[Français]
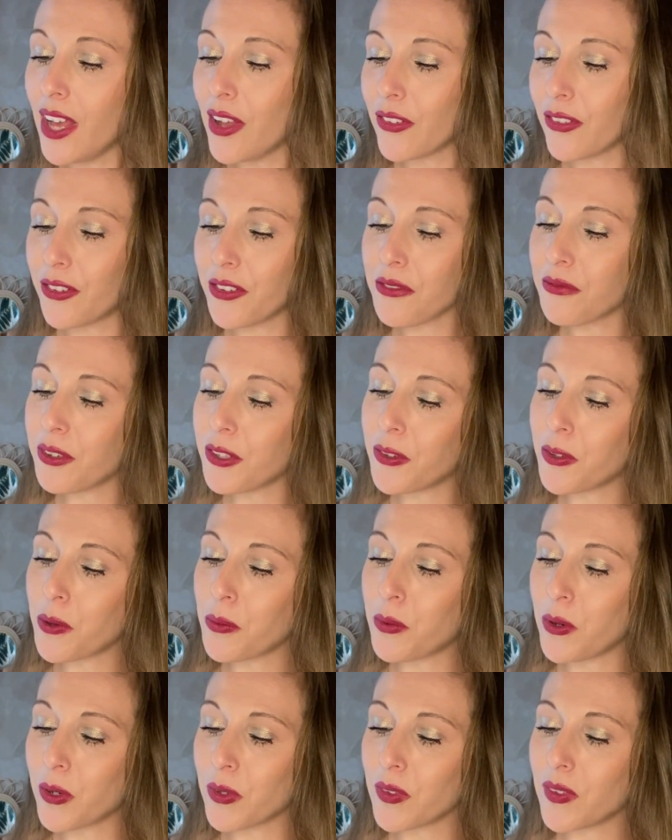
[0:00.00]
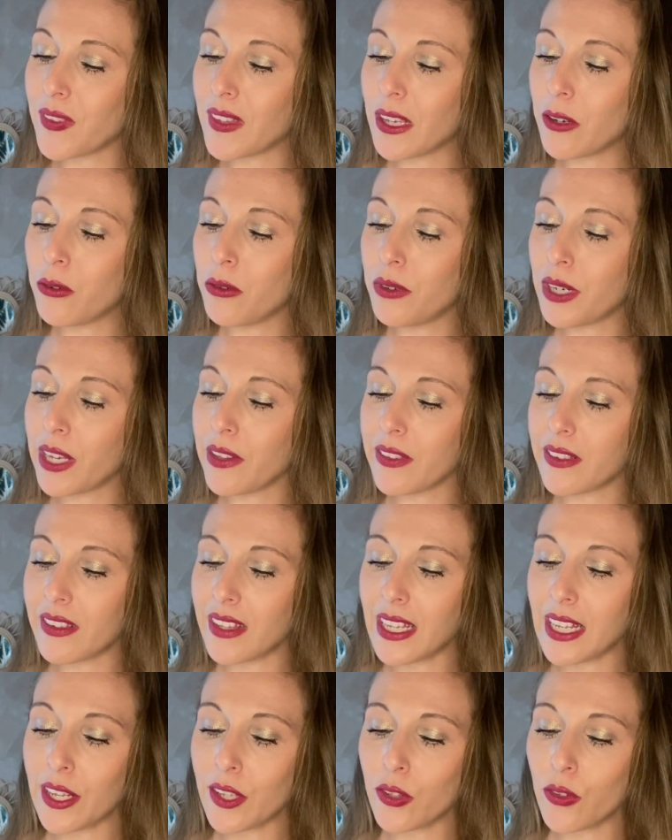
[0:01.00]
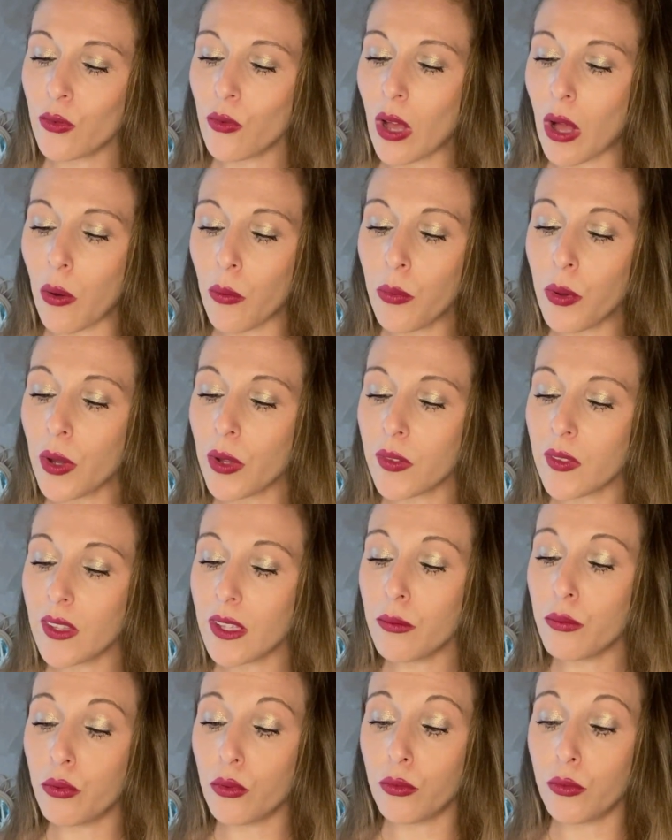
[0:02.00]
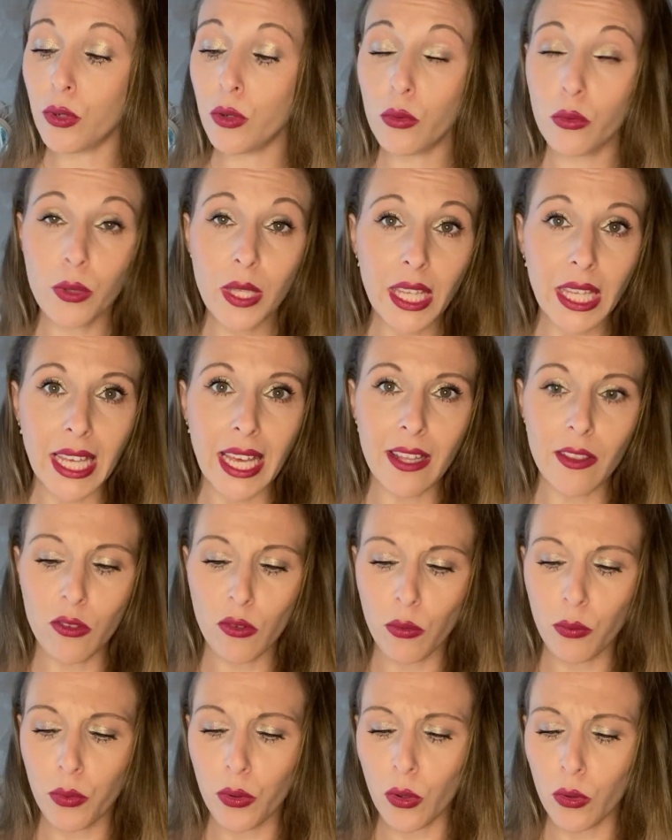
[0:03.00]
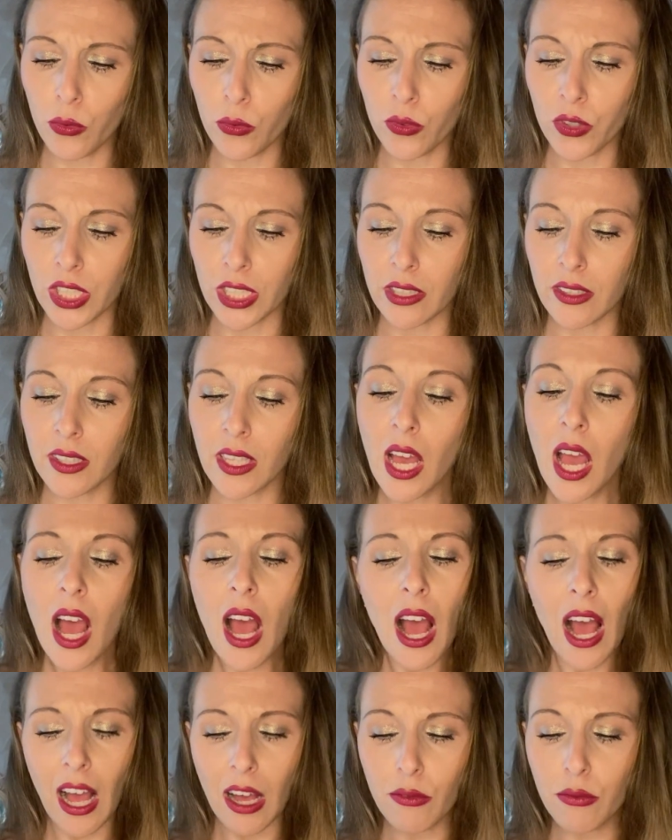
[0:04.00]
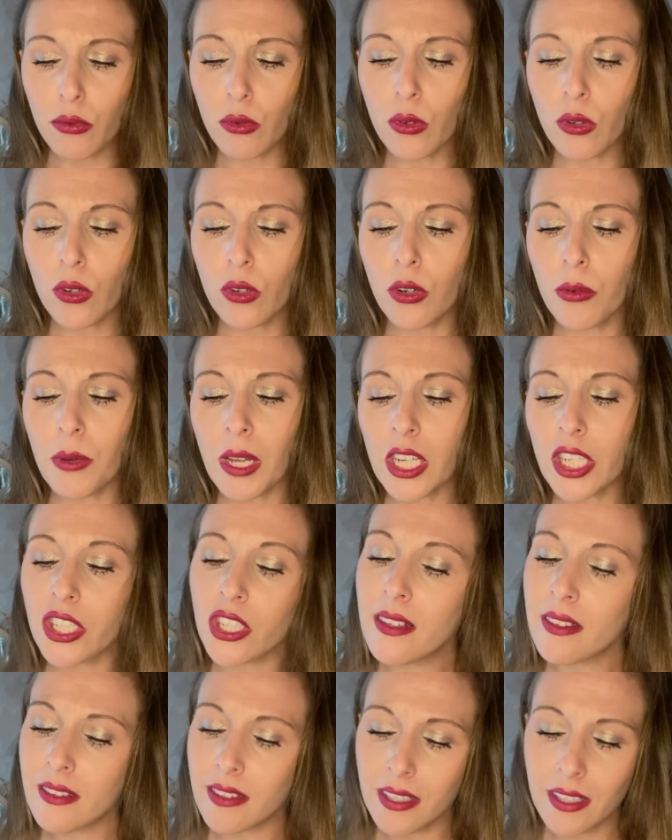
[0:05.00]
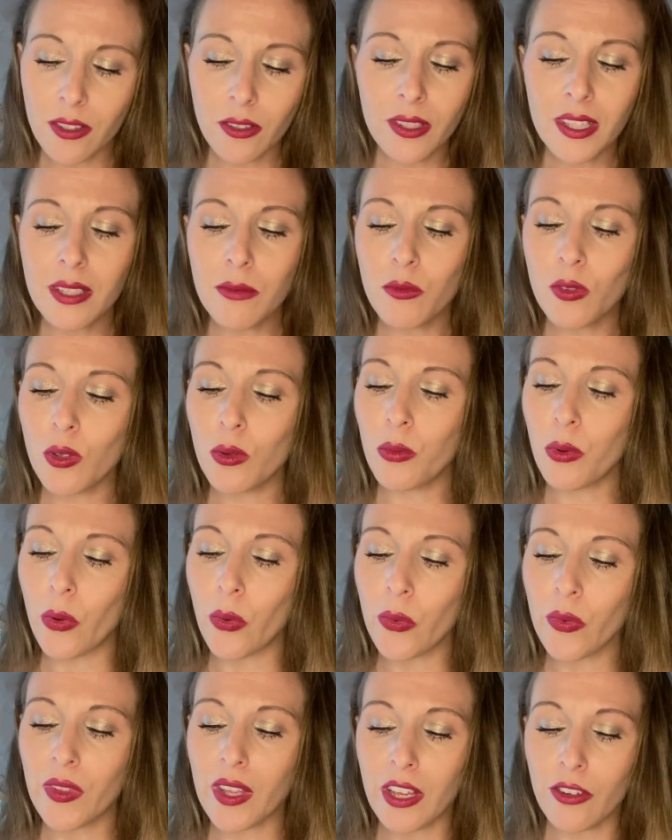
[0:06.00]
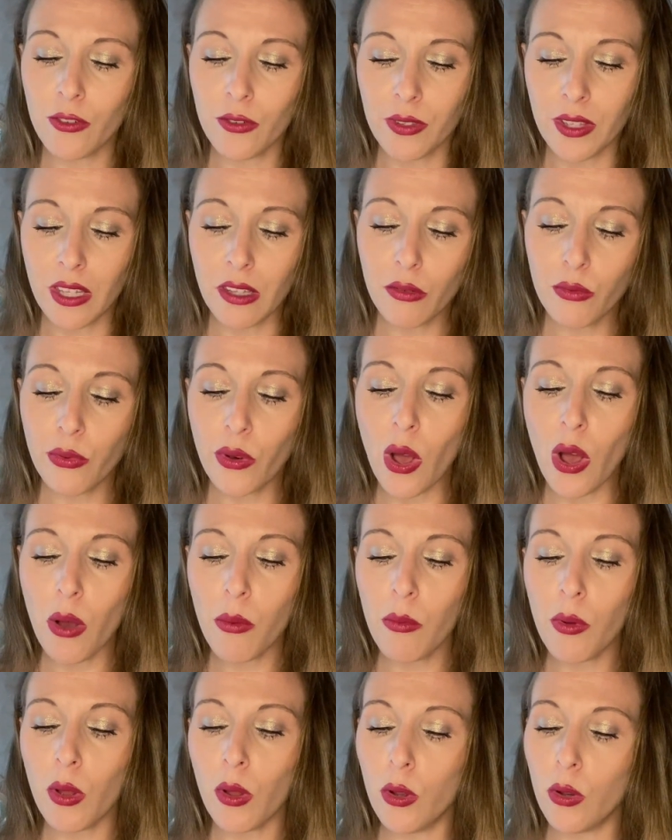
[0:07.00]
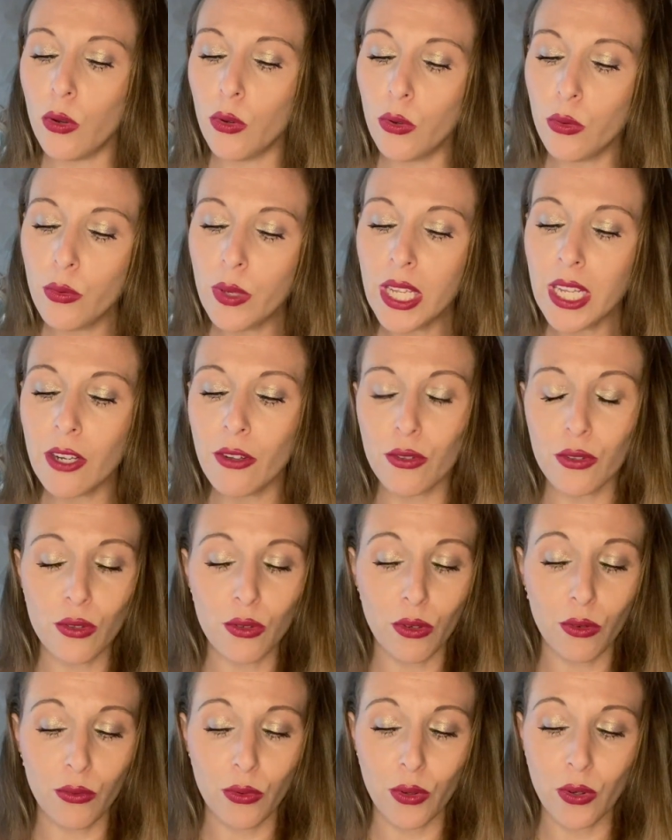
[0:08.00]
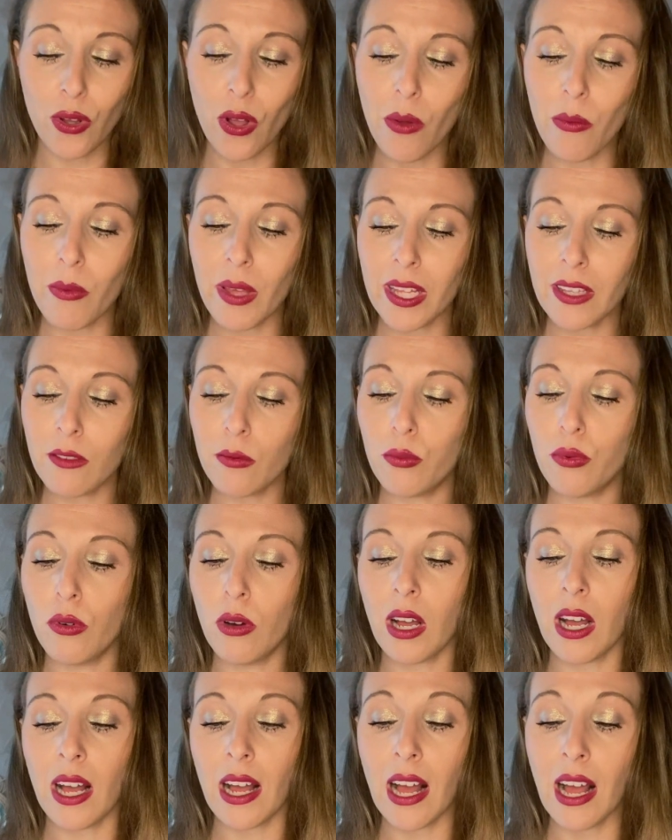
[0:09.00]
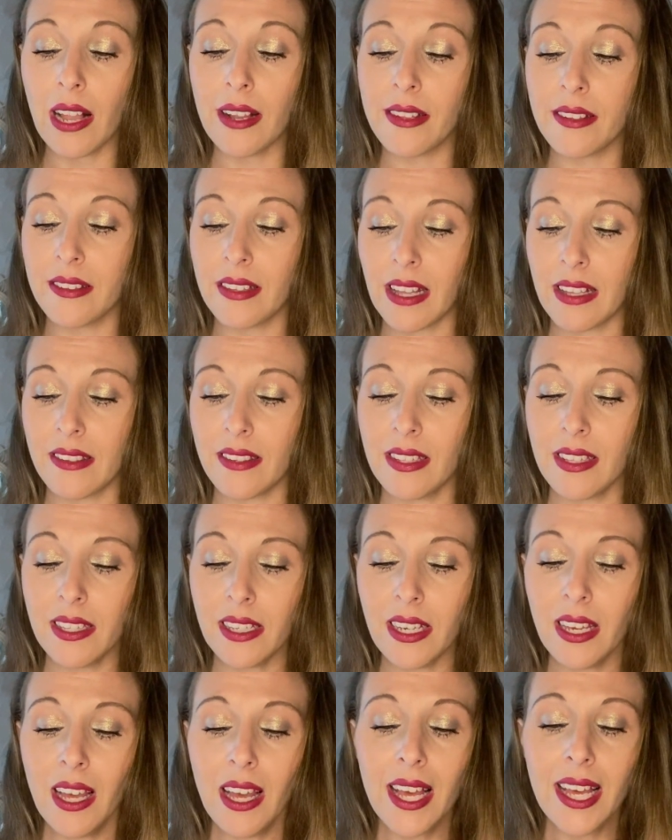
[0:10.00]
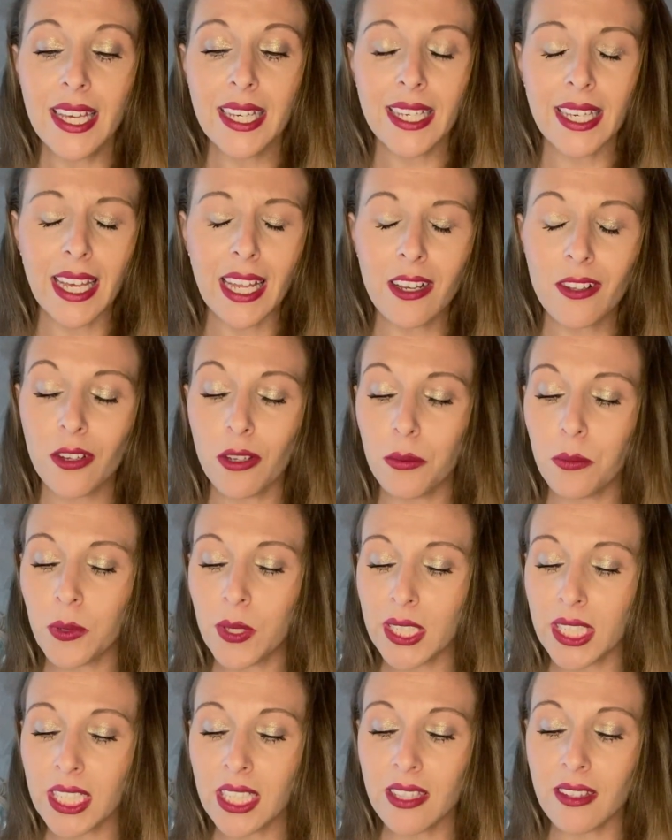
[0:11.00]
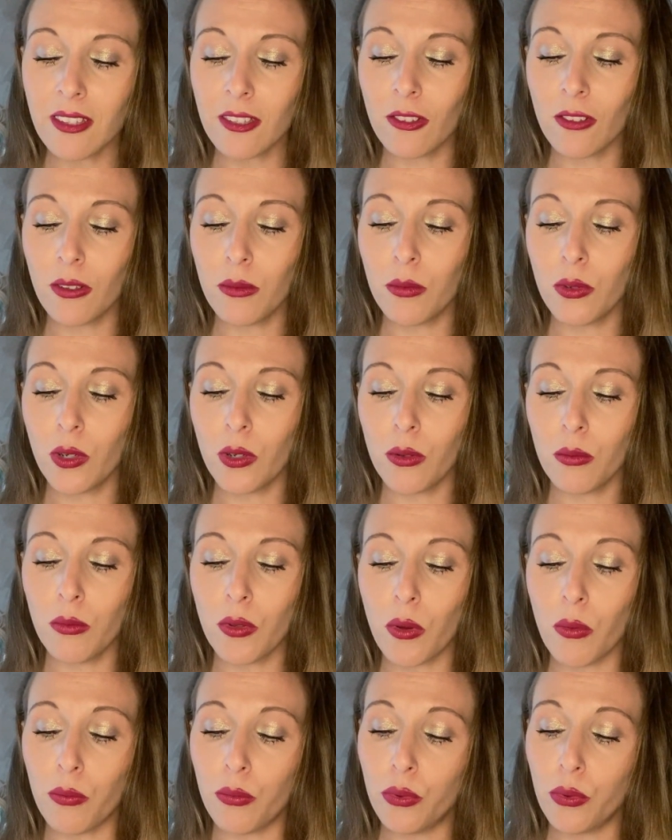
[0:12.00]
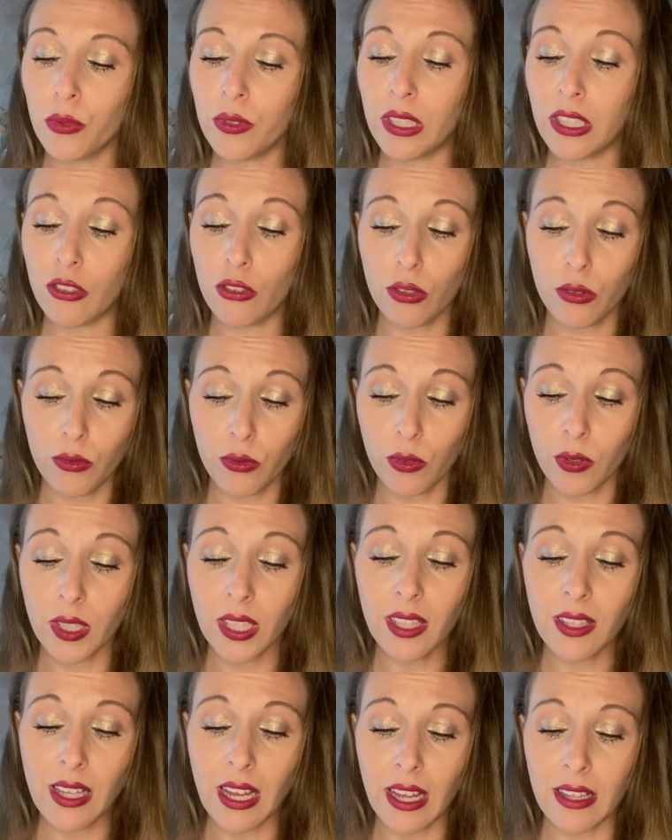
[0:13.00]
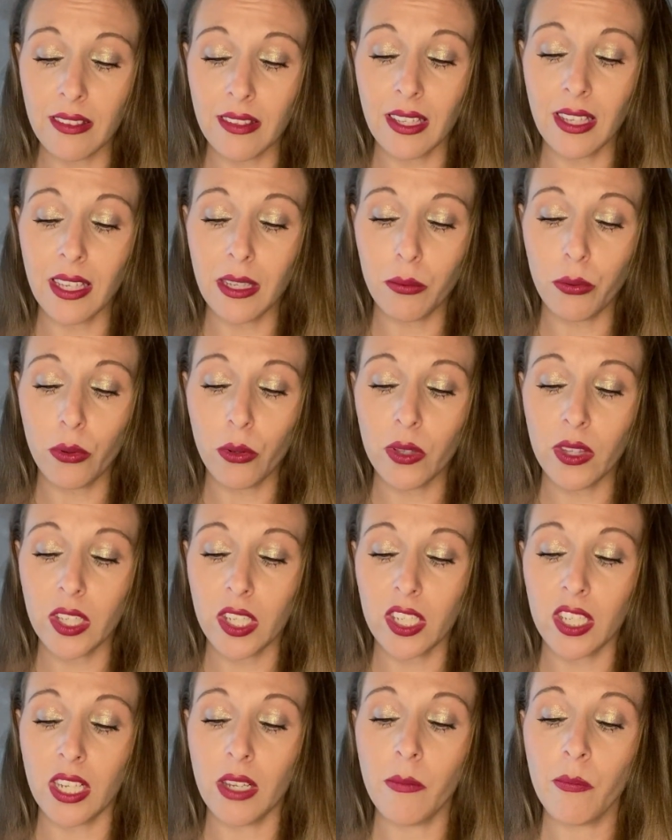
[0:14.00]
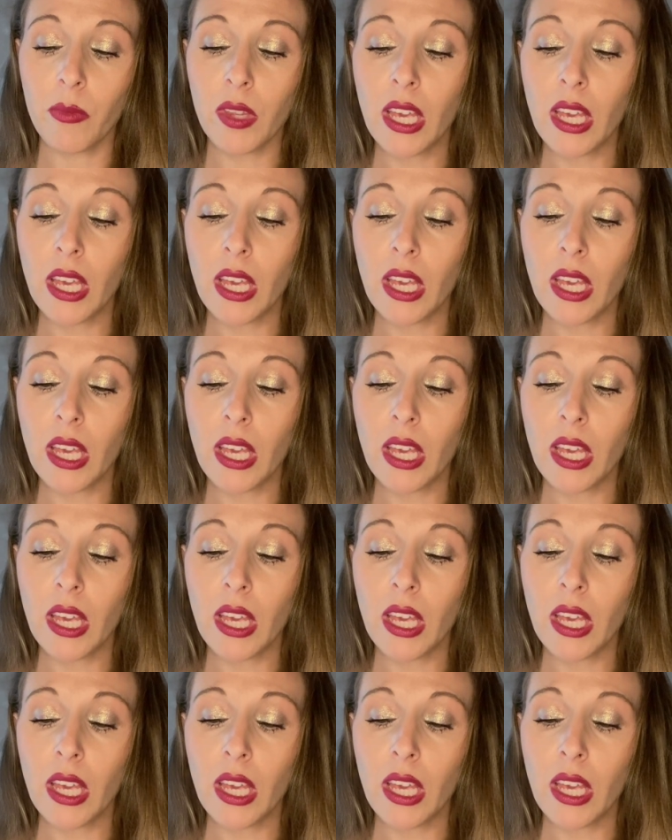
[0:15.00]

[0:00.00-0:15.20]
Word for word: dans votre box, découvrez une sélection à emporter pour vos week-ends prolongés. À vous le gommage, synonyme de bronzage uniforme, l'huile sur vos gambettes pour un hal satiné, quelques pchites de brume pour des cheveux hydratés et protégés,